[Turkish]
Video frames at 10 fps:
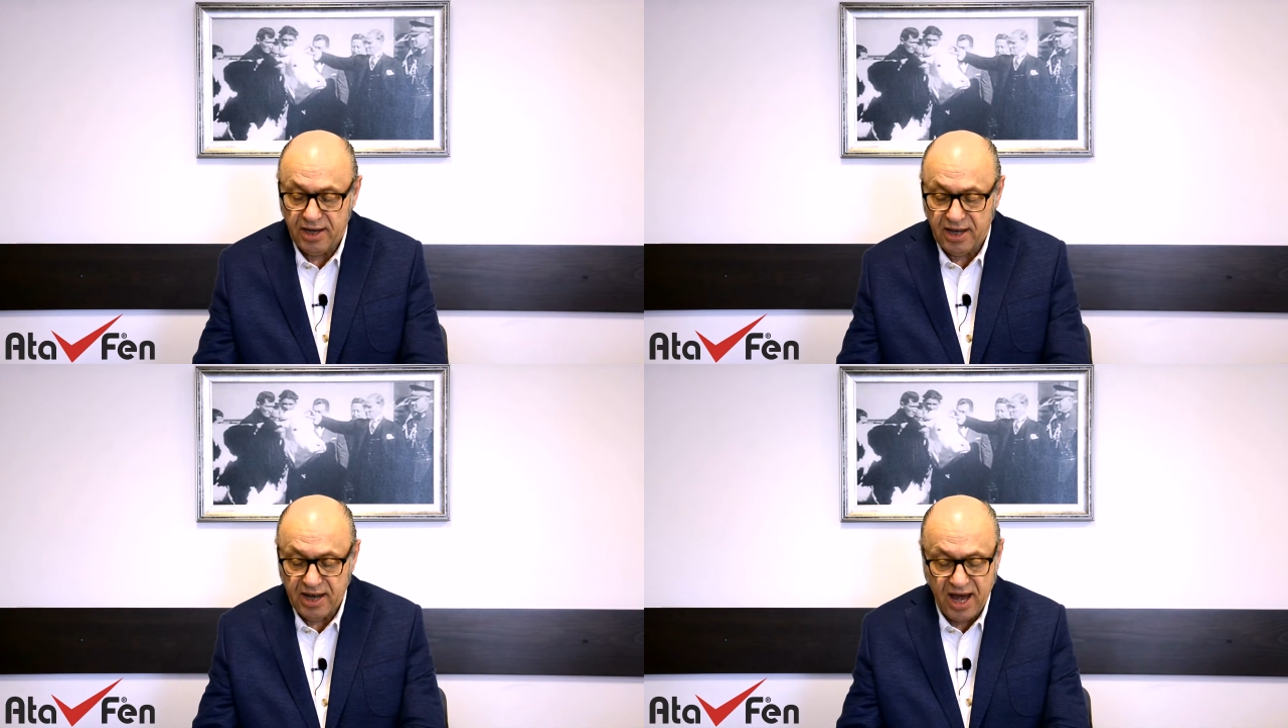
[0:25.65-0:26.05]

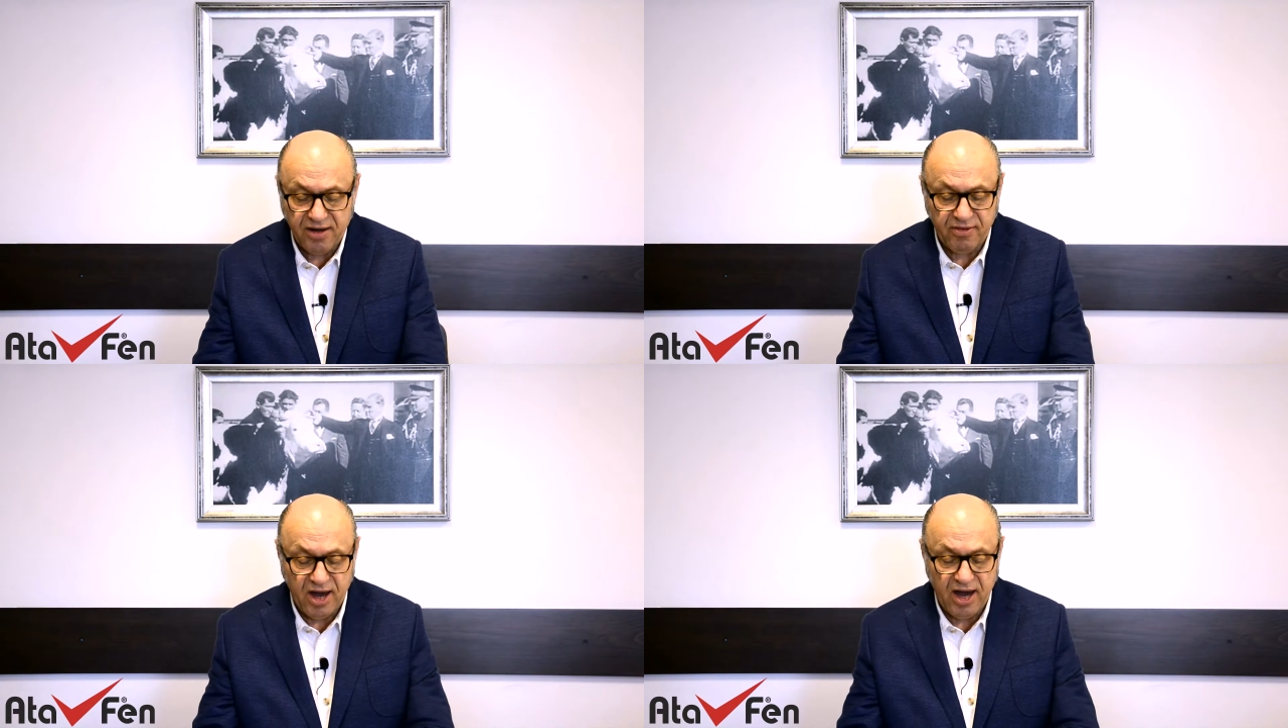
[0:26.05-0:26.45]

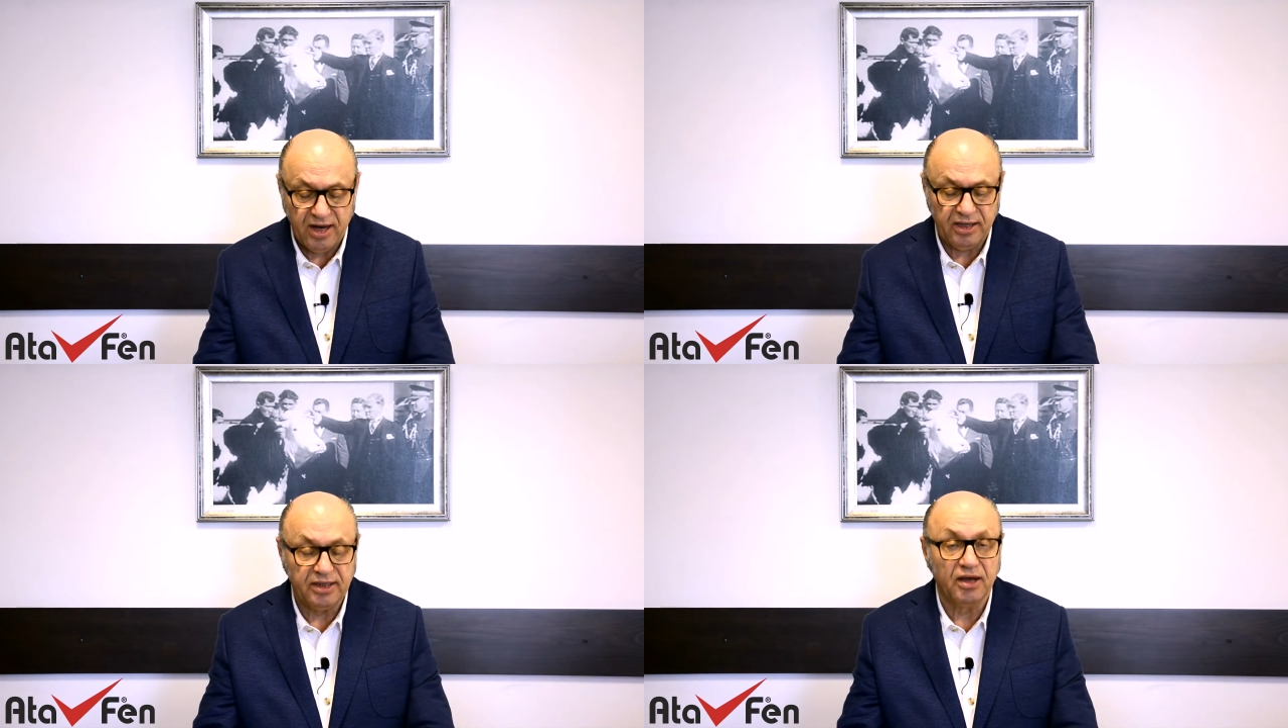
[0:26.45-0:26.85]
larva
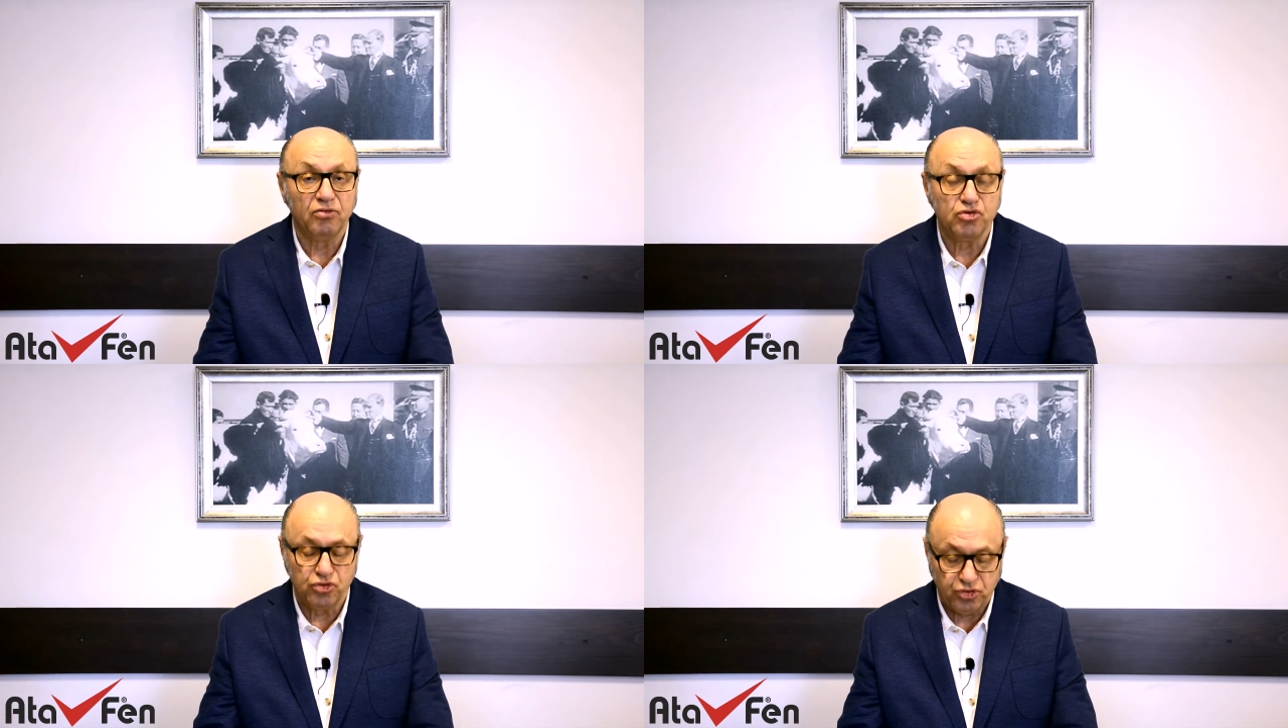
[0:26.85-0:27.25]
halinde
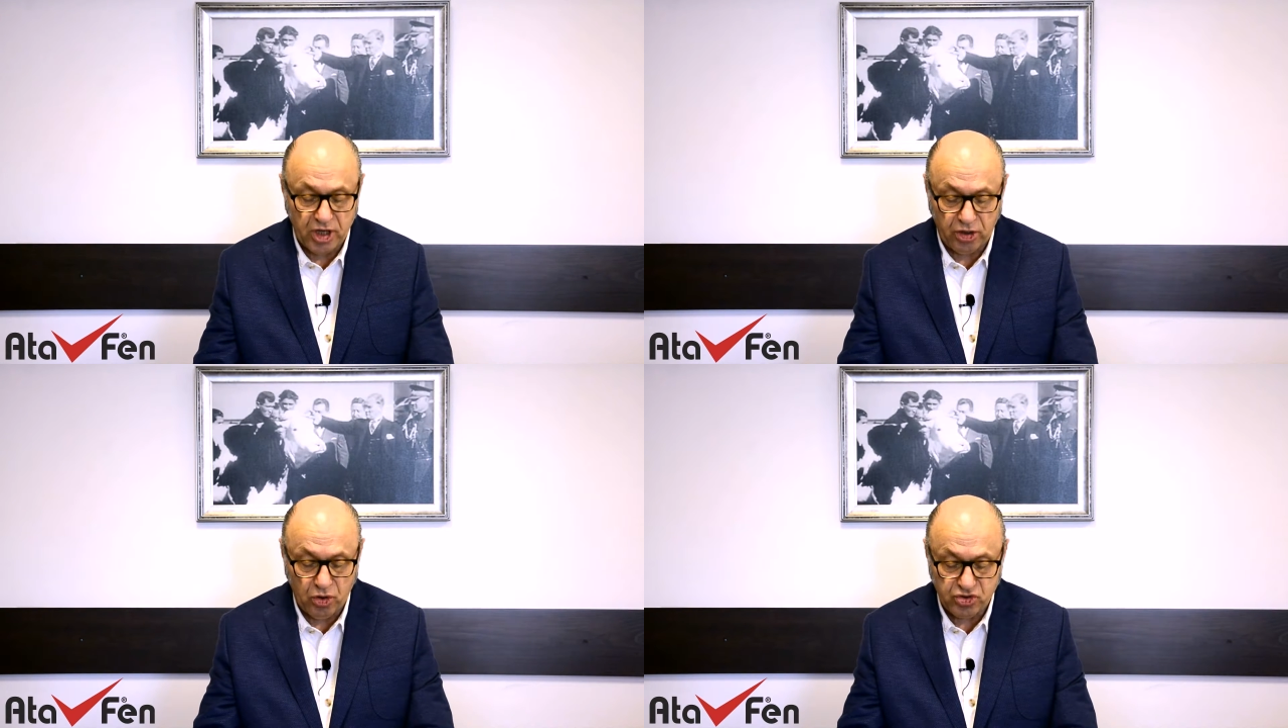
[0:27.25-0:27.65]

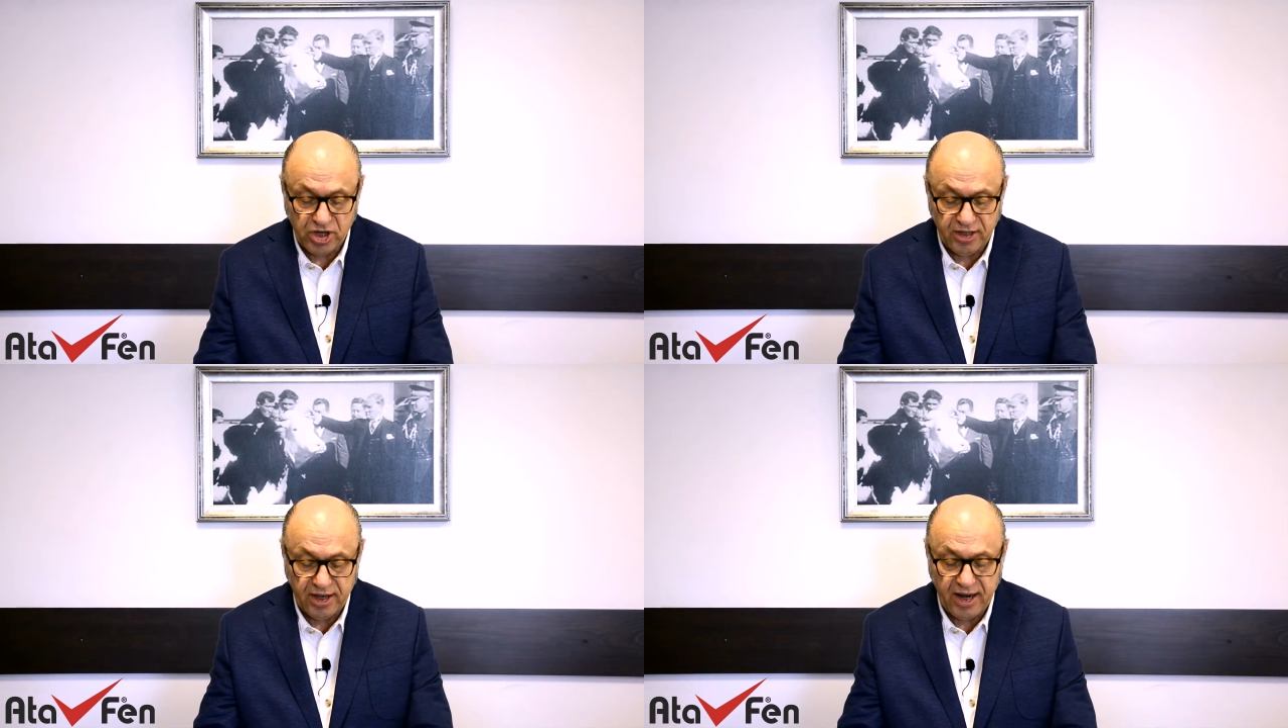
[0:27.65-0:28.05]
vücutta göç
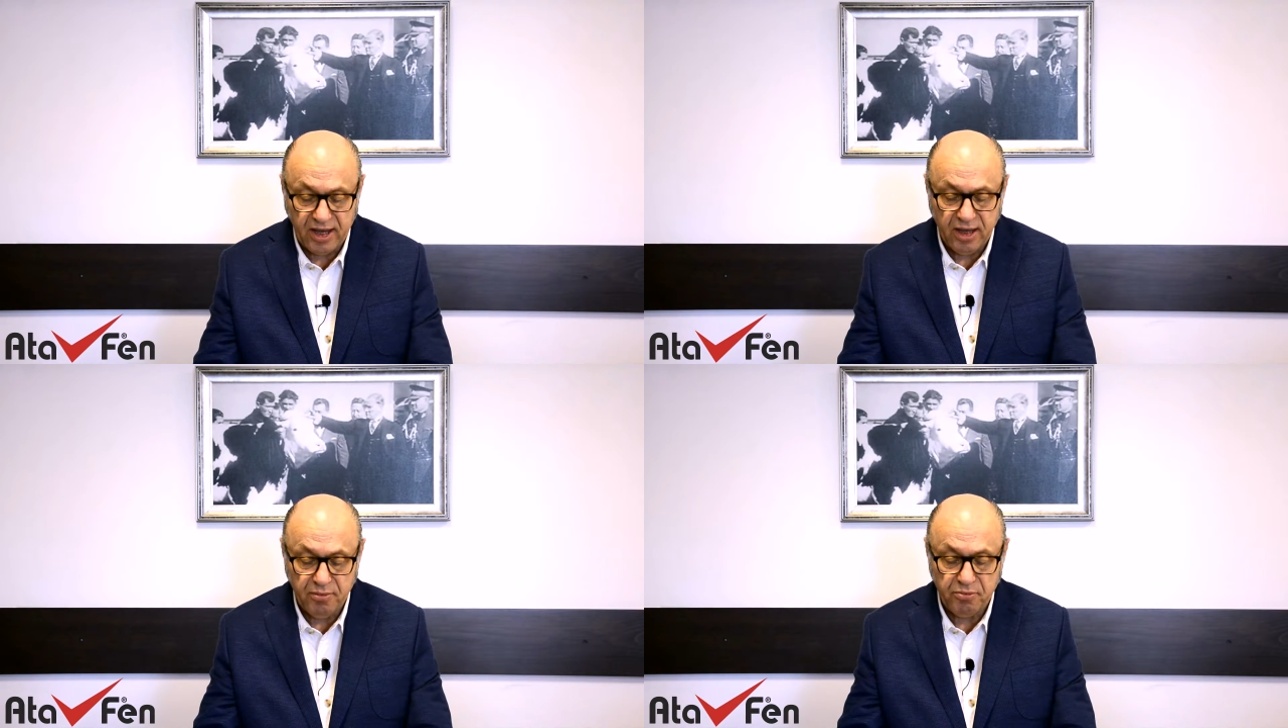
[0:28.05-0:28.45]
ederek
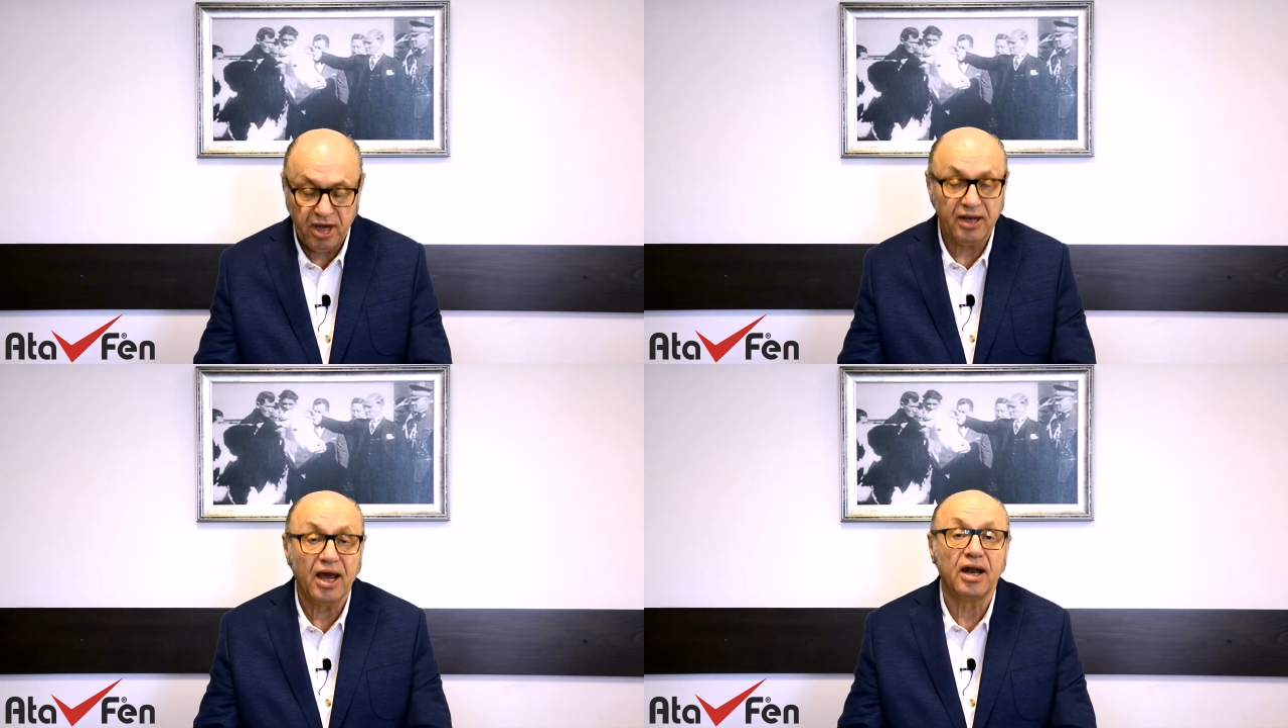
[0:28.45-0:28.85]

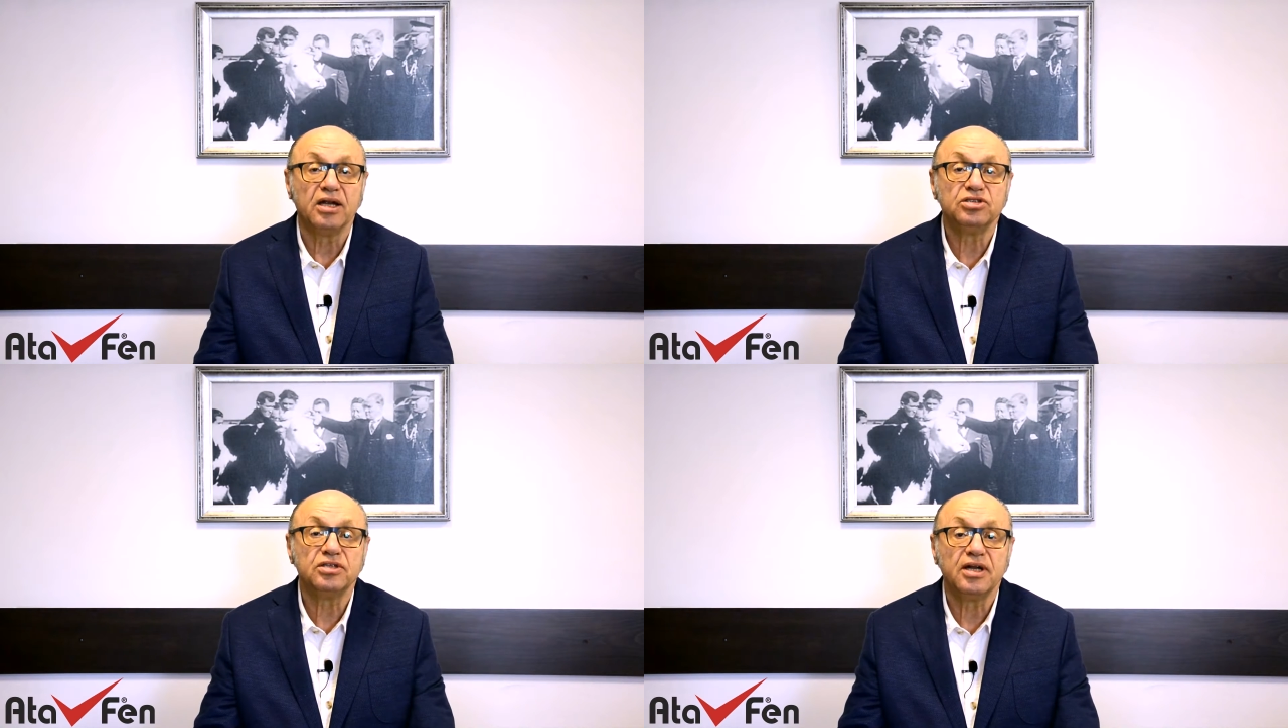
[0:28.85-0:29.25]
beyne
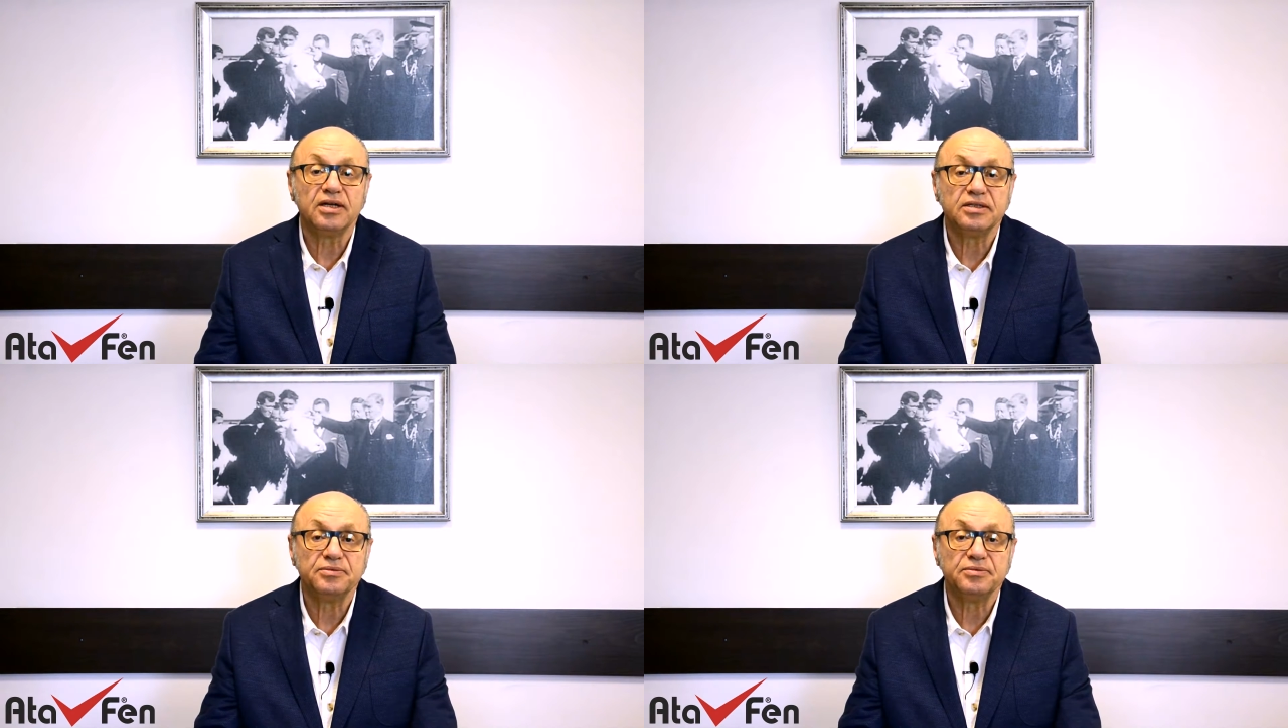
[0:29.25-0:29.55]
yerleşirler.